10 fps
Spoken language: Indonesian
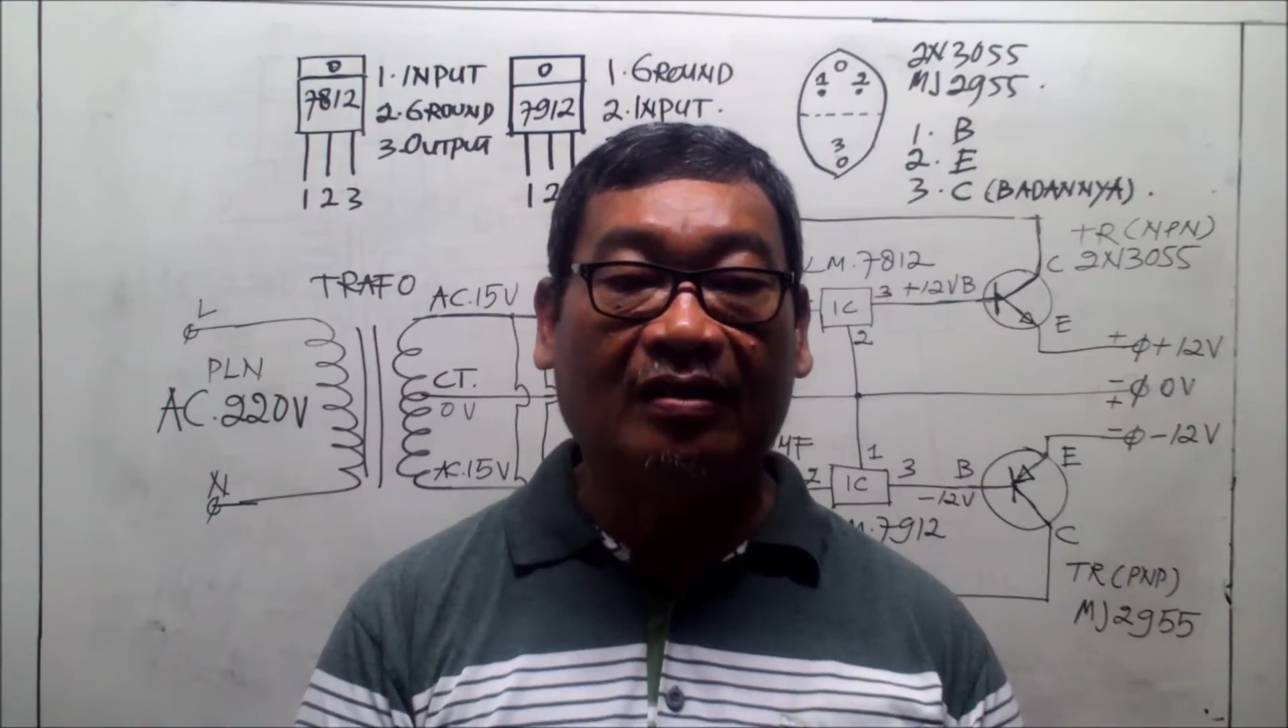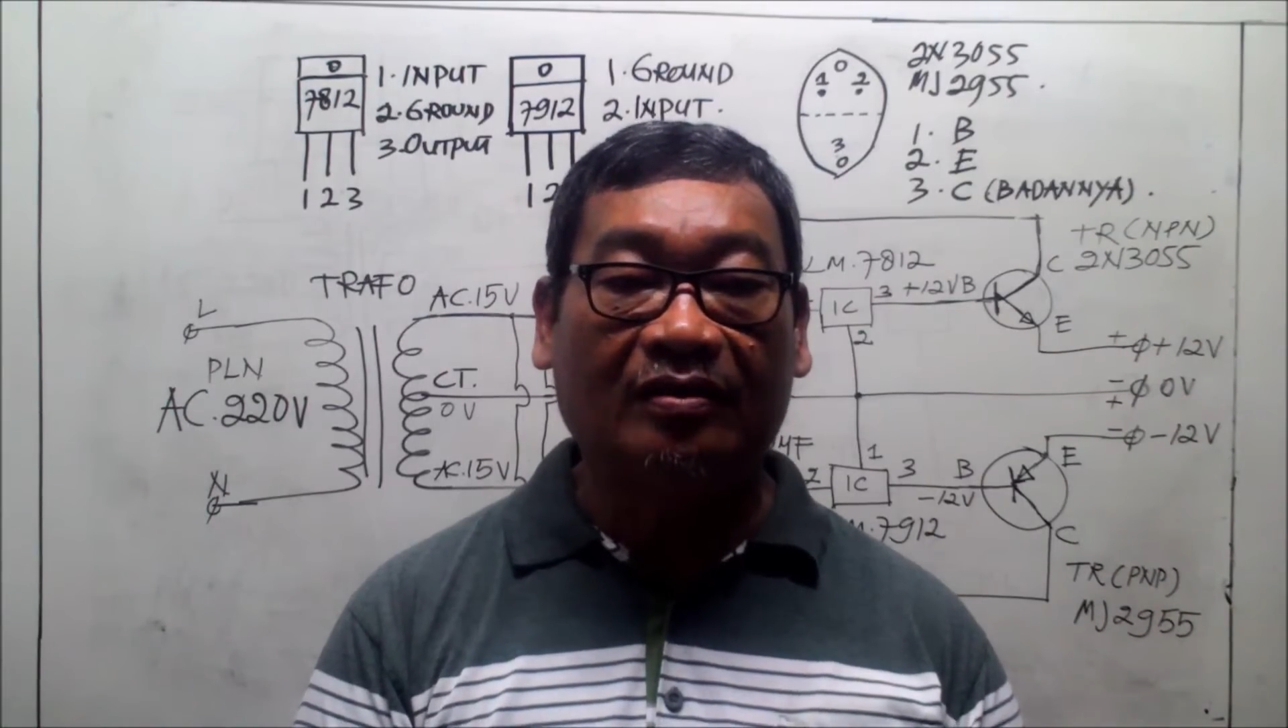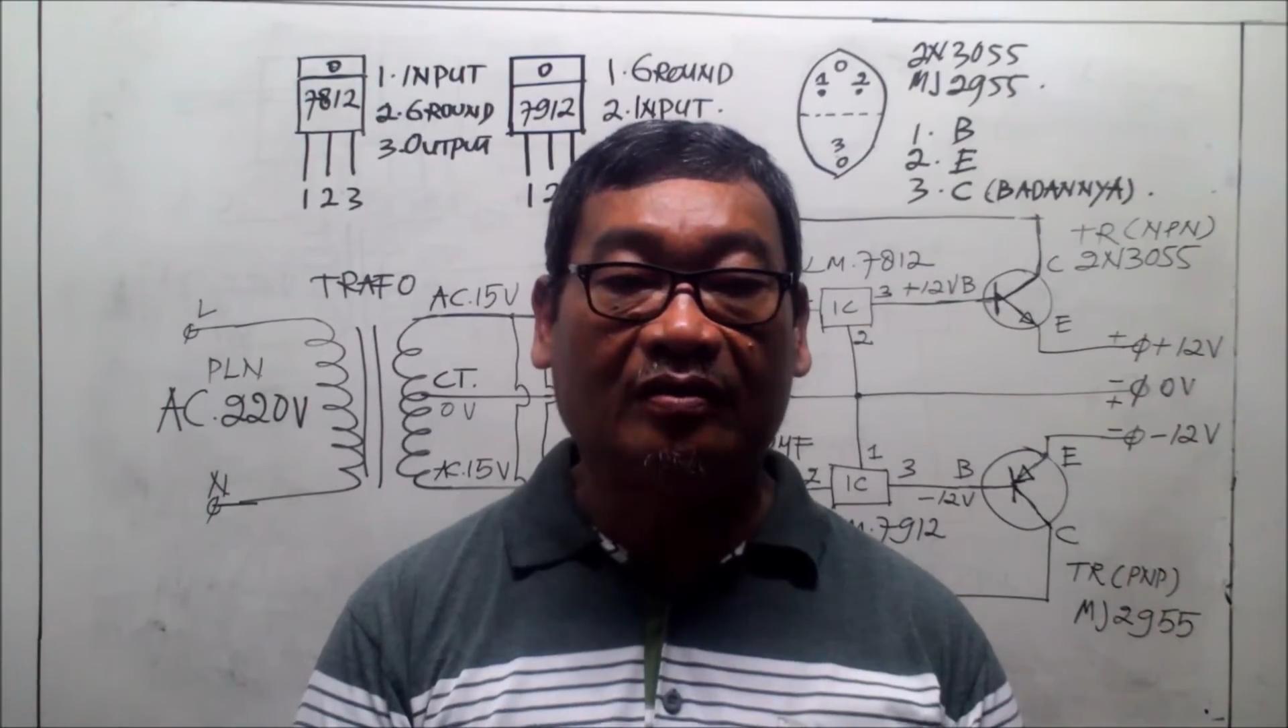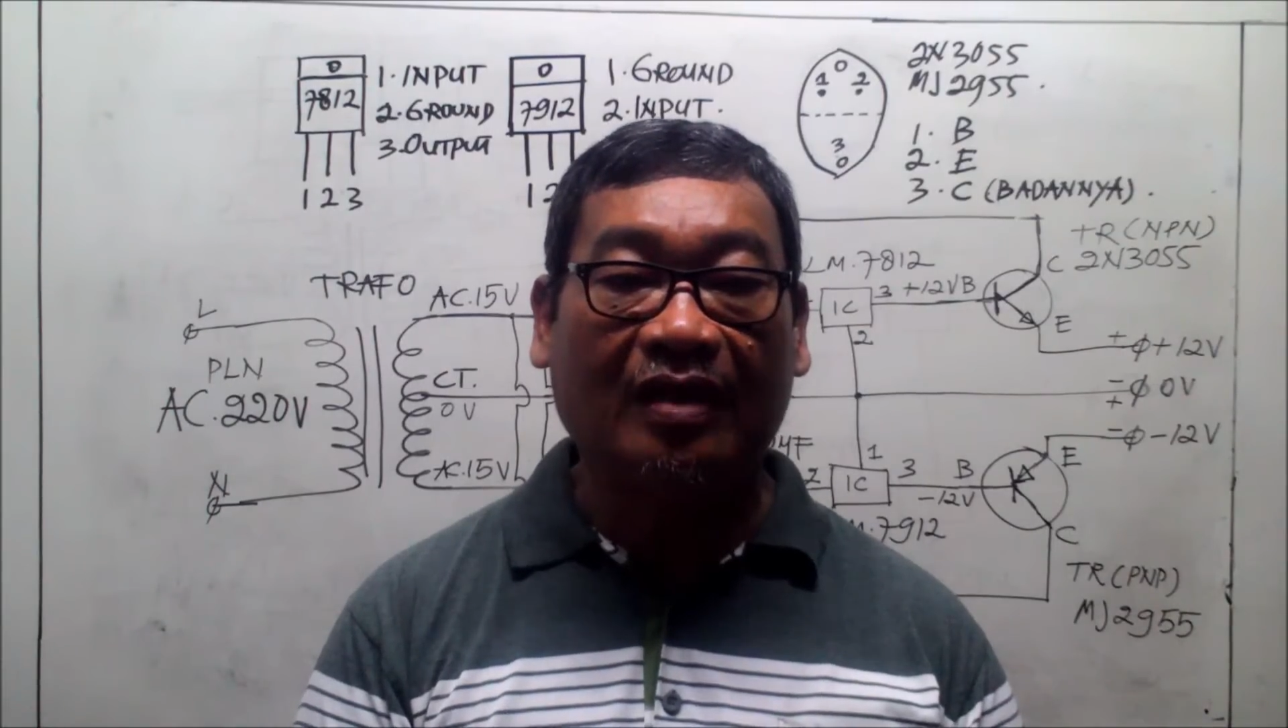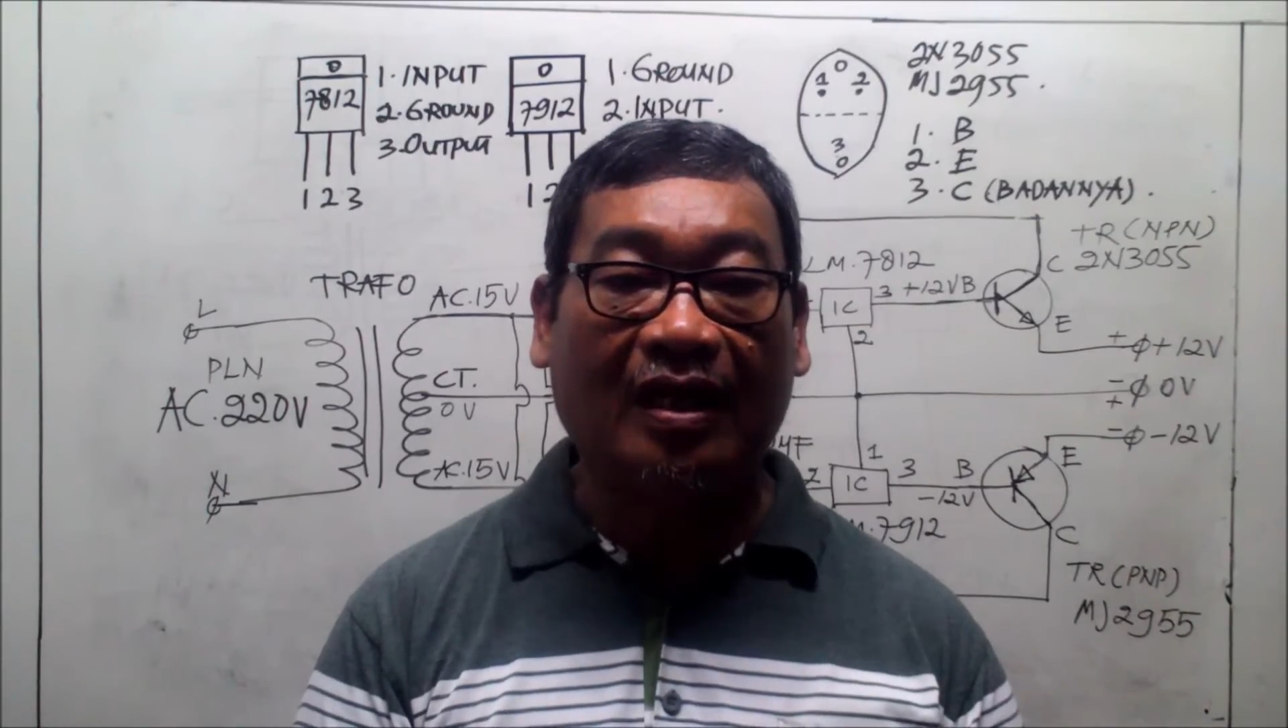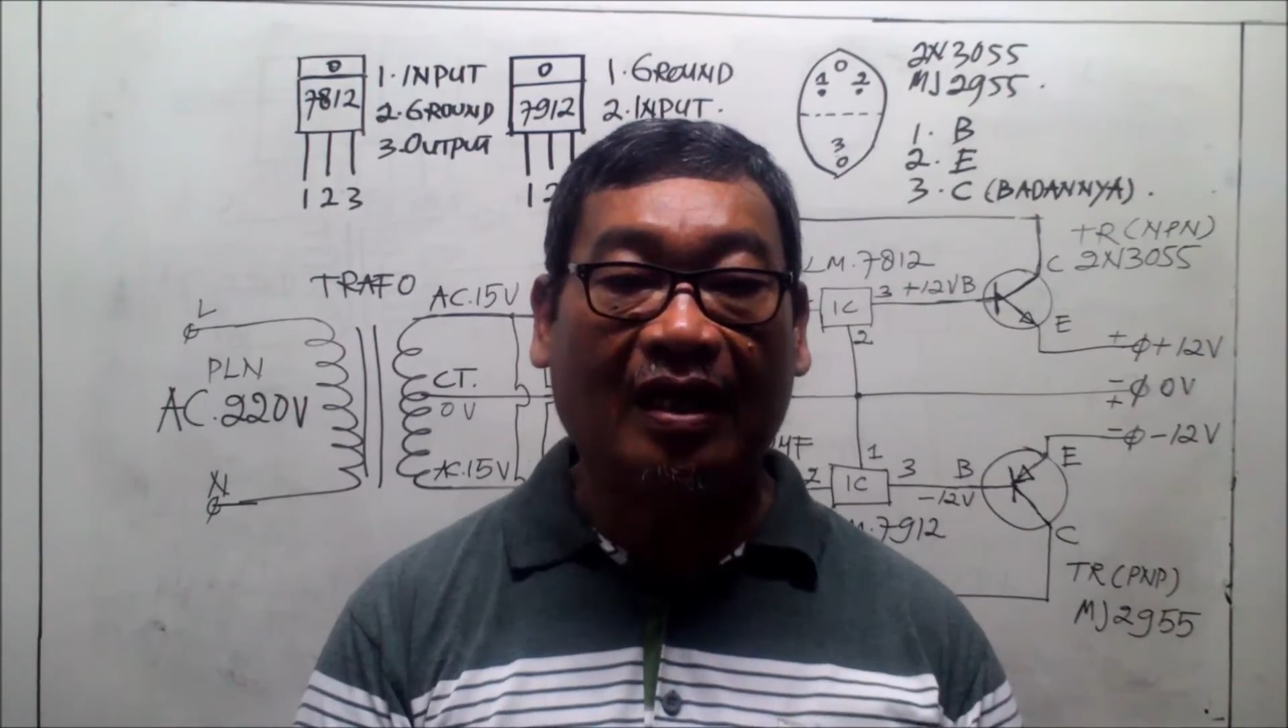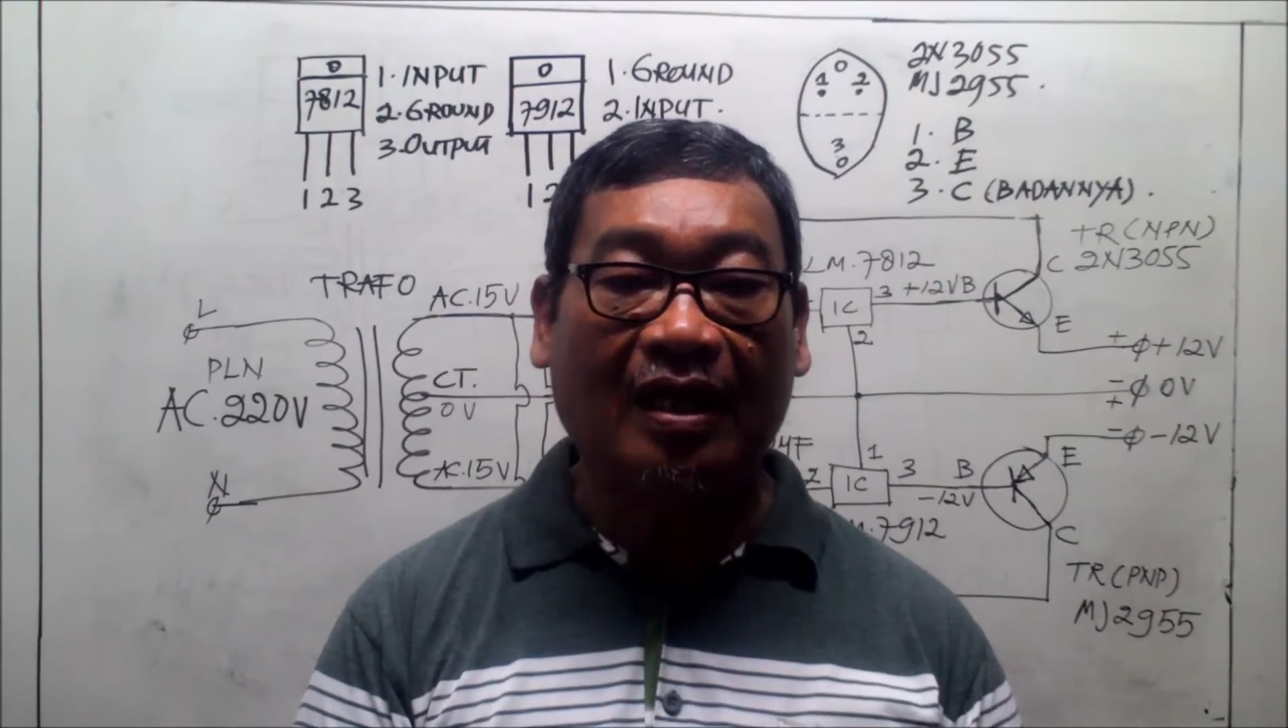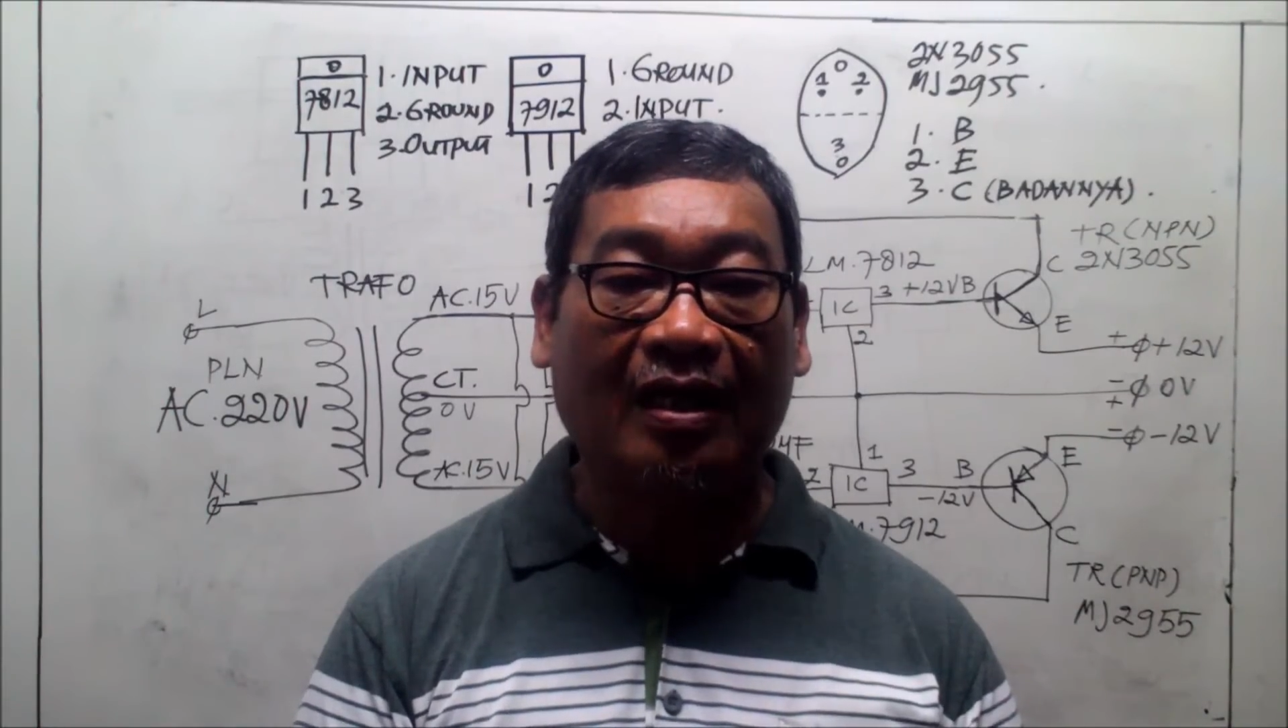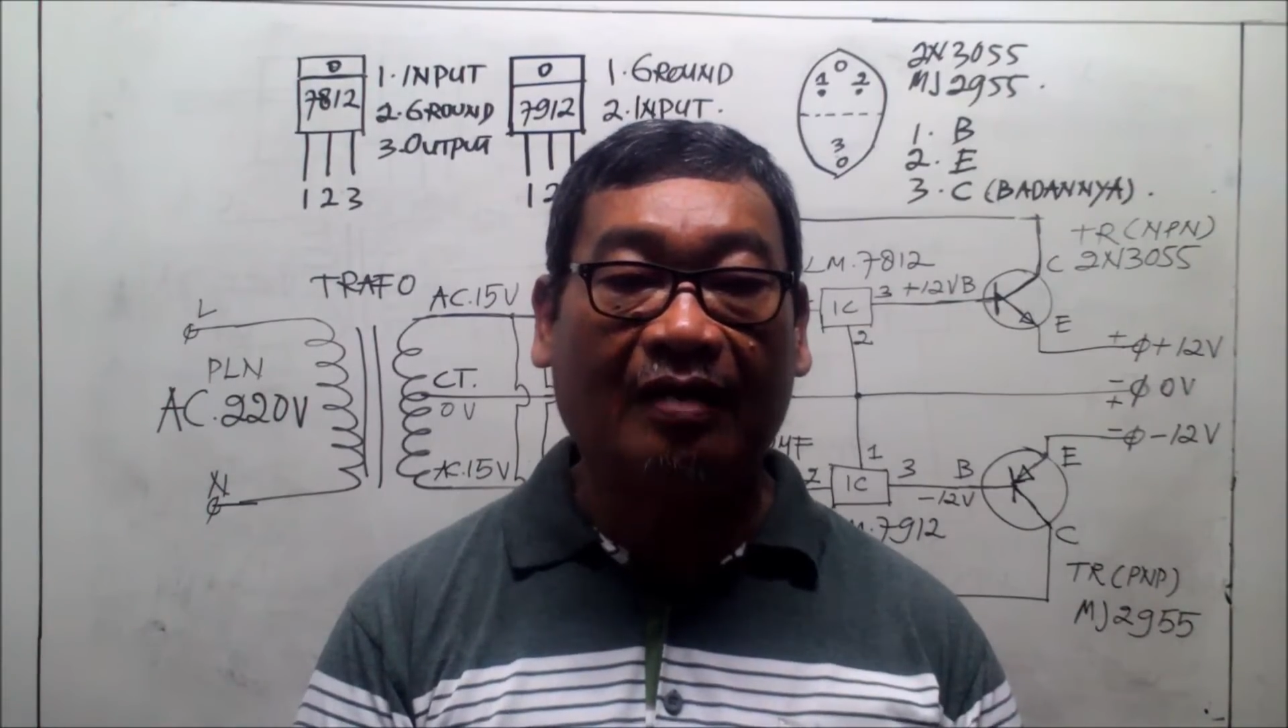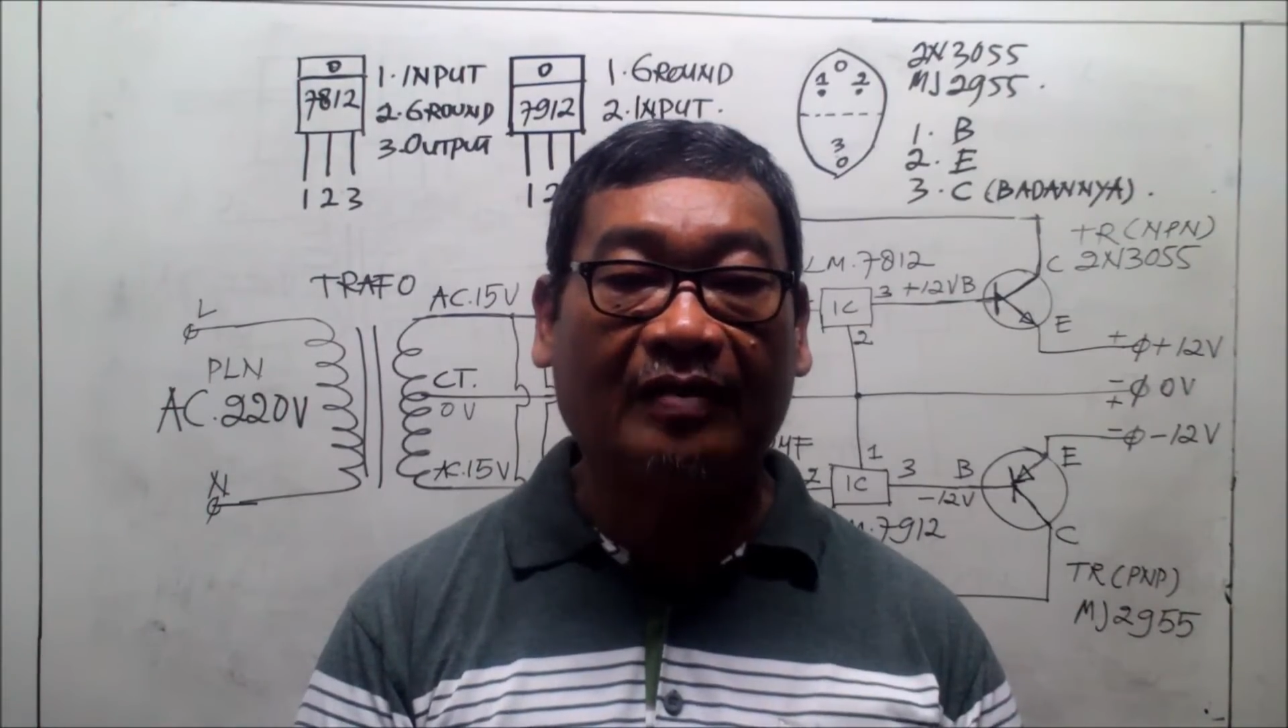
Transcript: juga